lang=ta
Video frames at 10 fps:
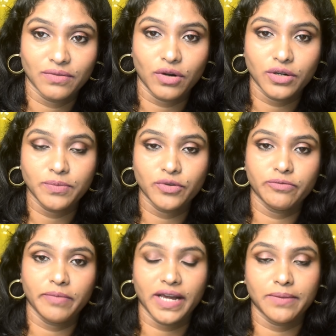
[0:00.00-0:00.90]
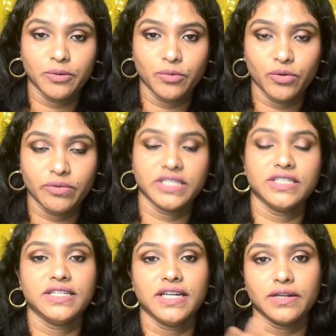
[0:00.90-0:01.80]
வாட்டர் ப்ரூஃப் மேக்கப் ரிமூவ்
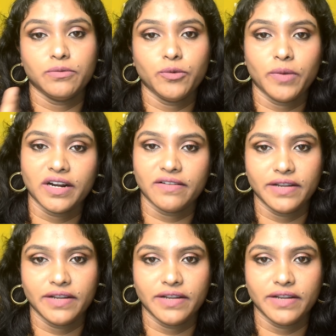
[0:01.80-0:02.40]
வச்சு நீங்கள் ரிமூவ் பண்ணுற